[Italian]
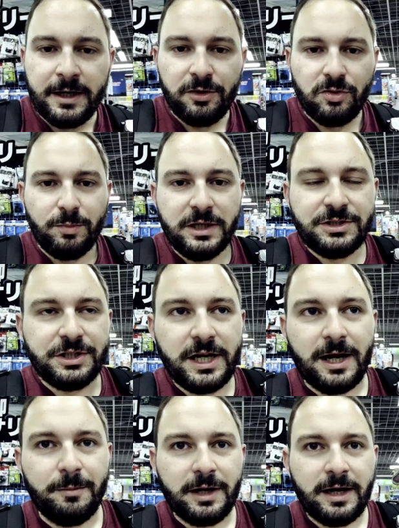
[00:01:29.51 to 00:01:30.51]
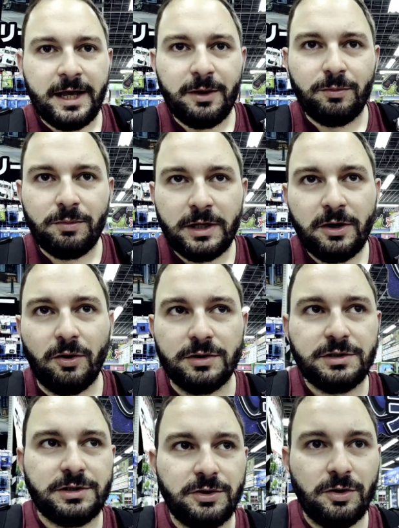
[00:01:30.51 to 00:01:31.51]
Yodobashi Camera è un
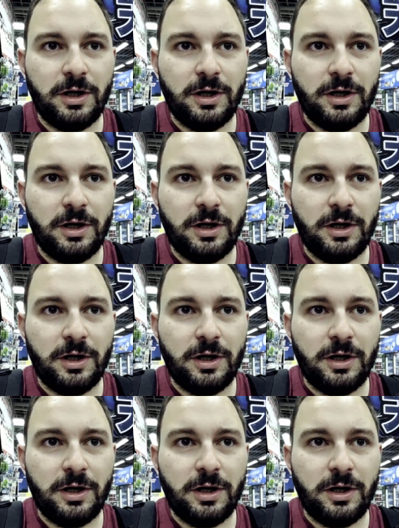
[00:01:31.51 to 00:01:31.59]
negozio